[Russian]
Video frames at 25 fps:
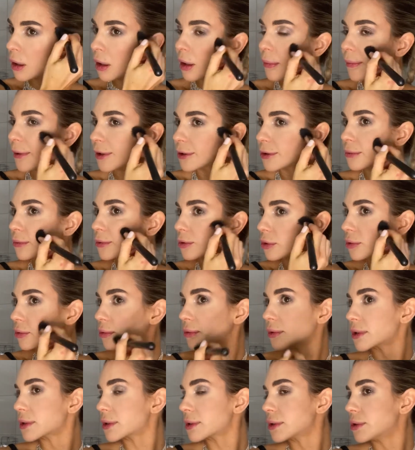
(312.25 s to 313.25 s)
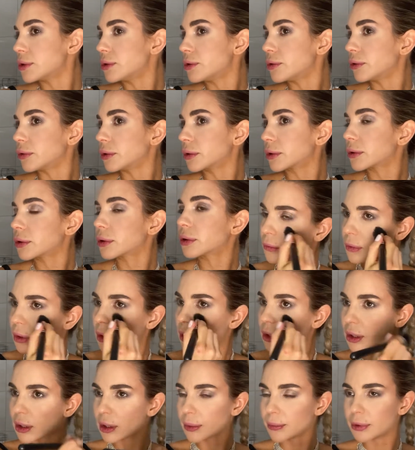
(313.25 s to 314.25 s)
Потом кто у нас идет?
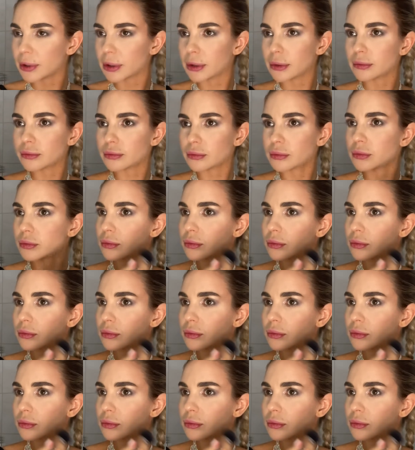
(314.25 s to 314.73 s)
Рыбы.